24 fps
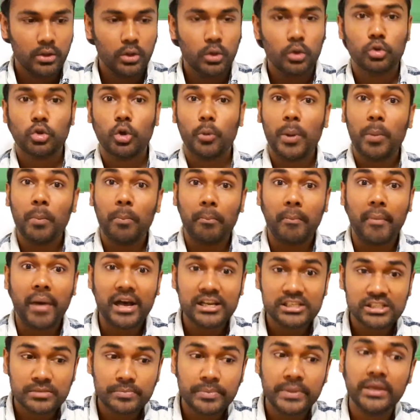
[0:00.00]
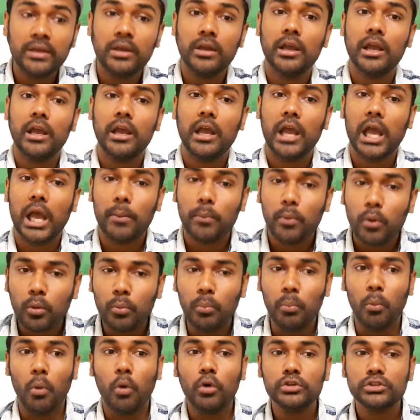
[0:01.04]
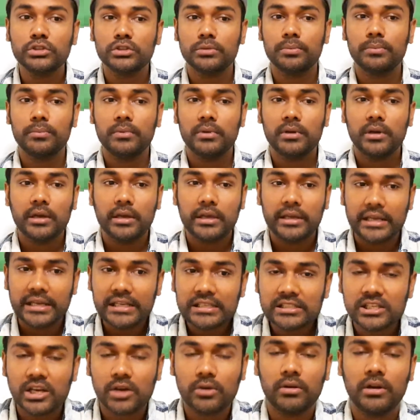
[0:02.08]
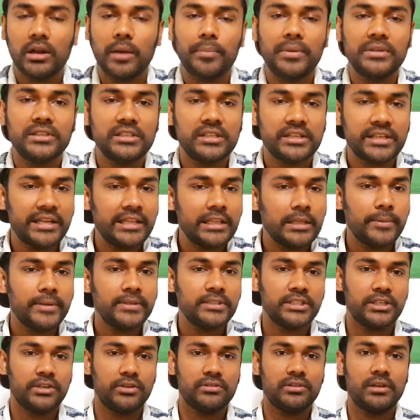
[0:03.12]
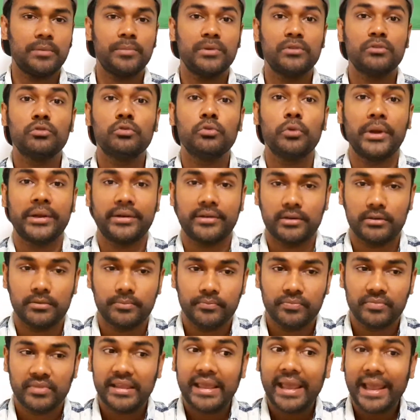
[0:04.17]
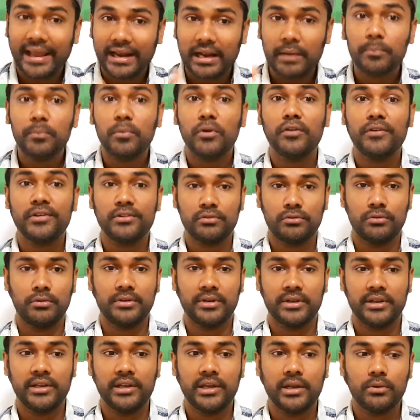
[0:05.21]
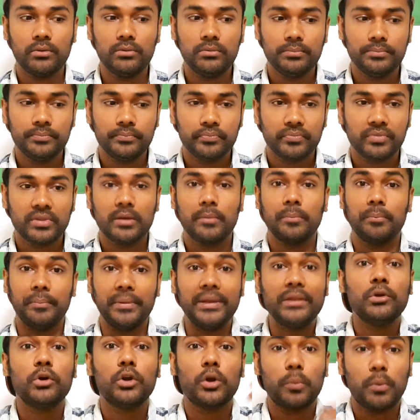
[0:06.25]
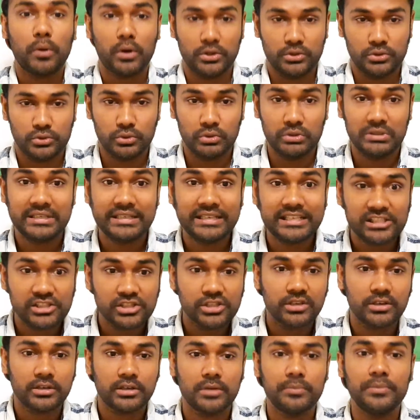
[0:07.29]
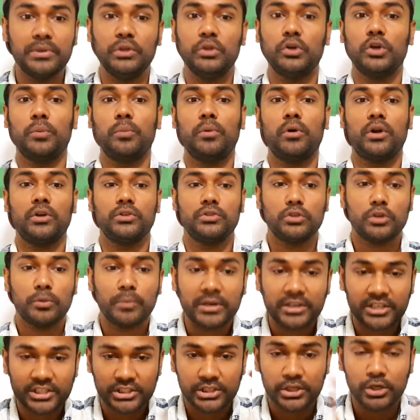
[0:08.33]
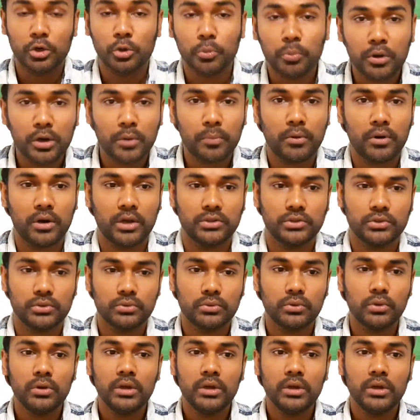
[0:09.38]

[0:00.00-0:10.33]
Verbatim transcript: তবে মাস্ট বি এবং মোস্ট ইচ্ছা করলে আপনি যেটা কিনতে পারেন সেটা হচ্ছে আপনার সোয়েটার এনাক পরিমাণ সোয়েটার কিনে আনুন ভিতরে পড়ার জন্য টি শার্টের ভিতরে পরার জন্য বা টি শার্টের উপরে পরার জন্য